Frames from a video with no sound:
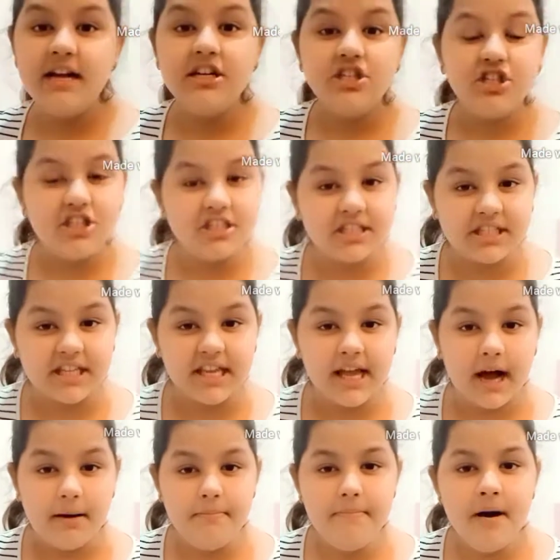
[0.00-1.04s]
जिसकी
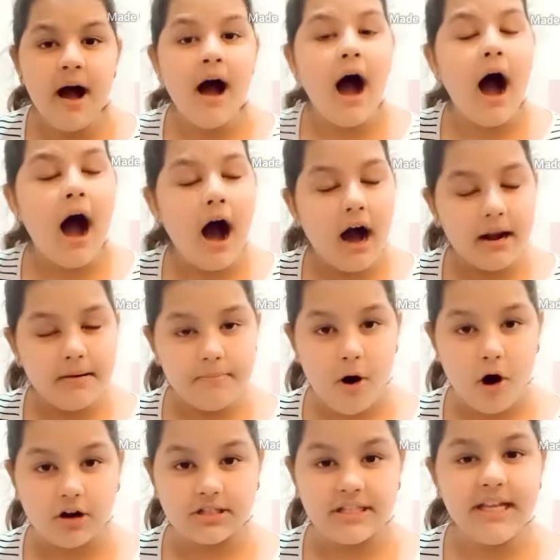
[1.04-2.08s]
हम
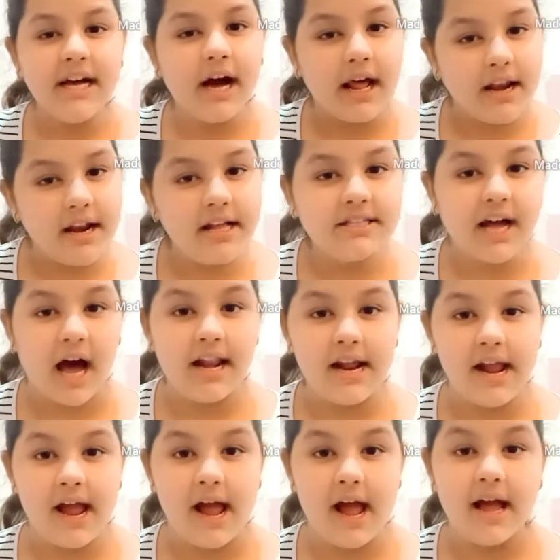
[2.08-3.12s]
अनबॉक्सिंग करने जा
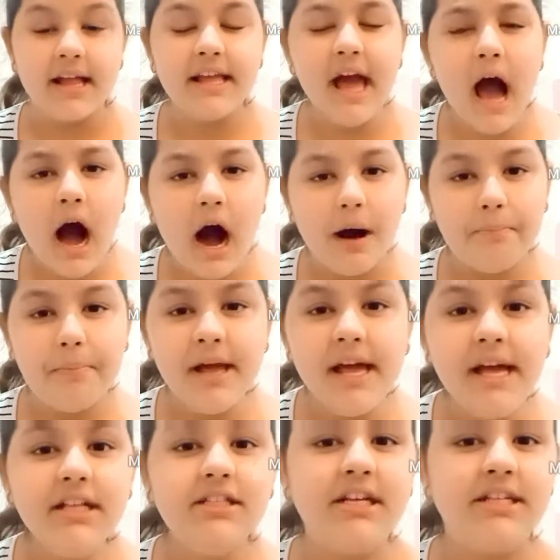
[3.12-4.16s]
रहे हैं यह अभी
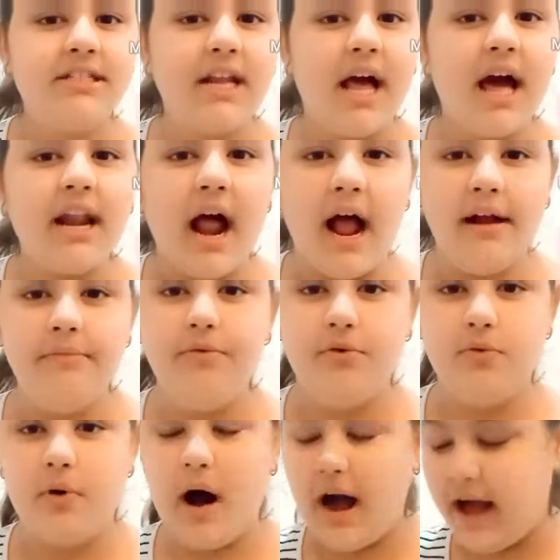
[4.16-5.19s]
ही जस्ट अराइव
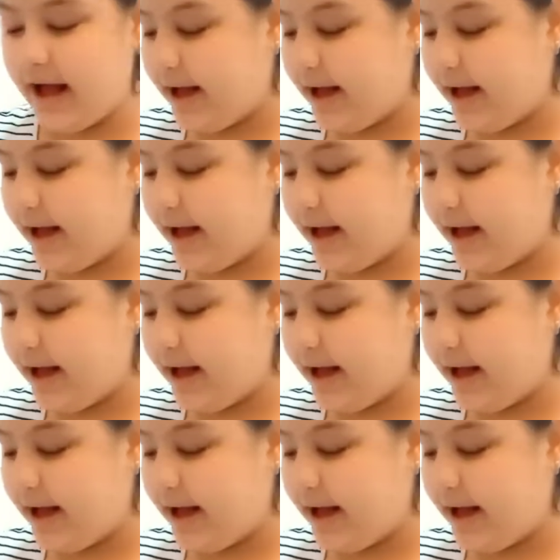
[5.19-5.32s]
हुआ है